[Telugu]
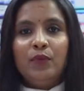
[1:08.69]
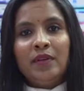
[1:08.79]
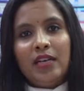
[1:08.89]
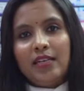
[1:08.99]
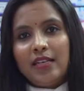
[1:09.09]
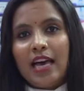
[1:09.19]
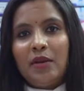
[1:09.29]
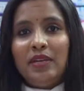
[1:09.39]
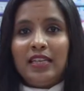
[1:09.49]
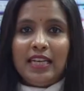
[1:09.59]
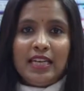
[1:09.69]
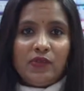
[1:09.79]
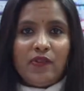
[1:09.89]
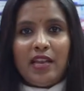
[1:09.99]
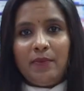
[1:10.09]
ఉమెన్ అండర్ గార్మెంట్
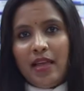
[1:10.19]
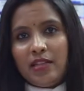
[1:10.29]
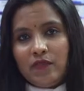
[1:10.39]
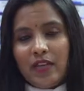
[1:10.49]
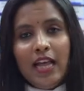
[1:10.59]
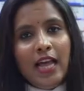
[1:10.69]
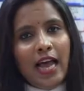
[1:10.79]
కిడ్స్ వేర్ మెన్స్ వేర్